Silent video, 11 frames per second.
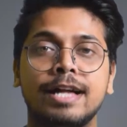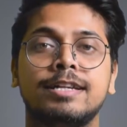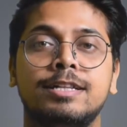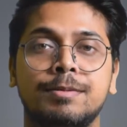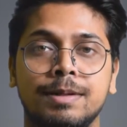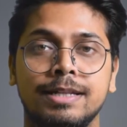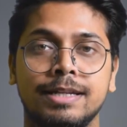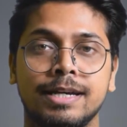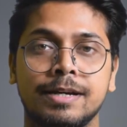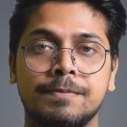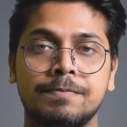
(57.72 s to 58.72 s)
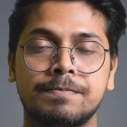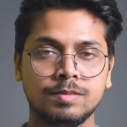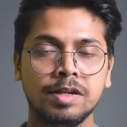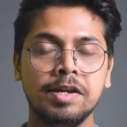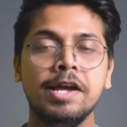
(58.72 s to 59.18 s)
आज़ादी मिलती है
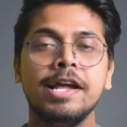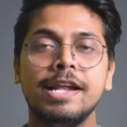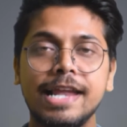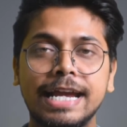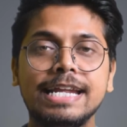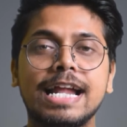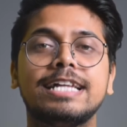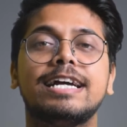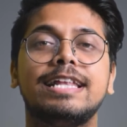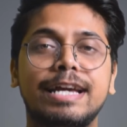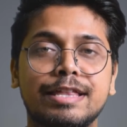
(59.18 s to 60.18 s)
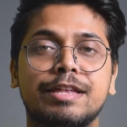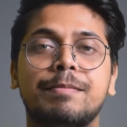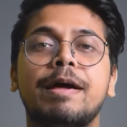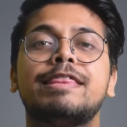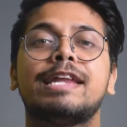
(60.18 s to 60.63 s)
लेकिन आज़ादी के
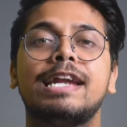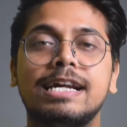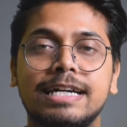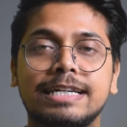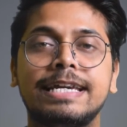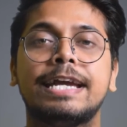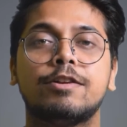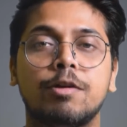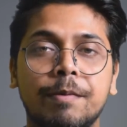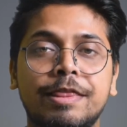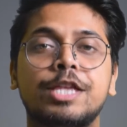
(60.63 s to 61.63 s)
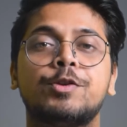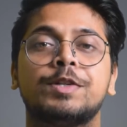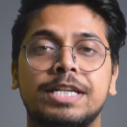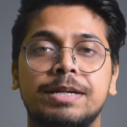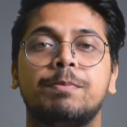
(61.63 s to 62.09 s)
समय श्रीलंका की इकोनॉमिक
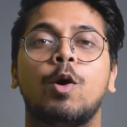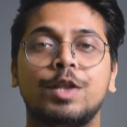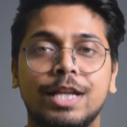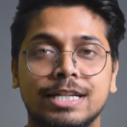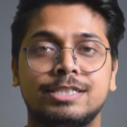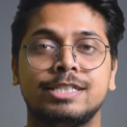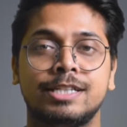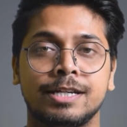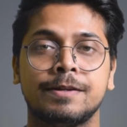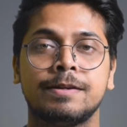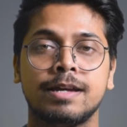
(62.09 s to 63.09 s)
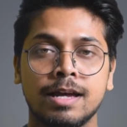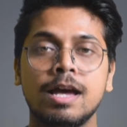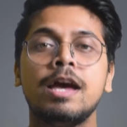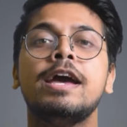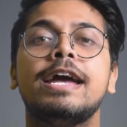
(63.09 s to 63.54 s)
सिचुएशन बहुत ही अच्छी थी
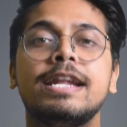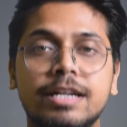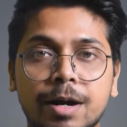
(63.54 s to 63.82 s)
इन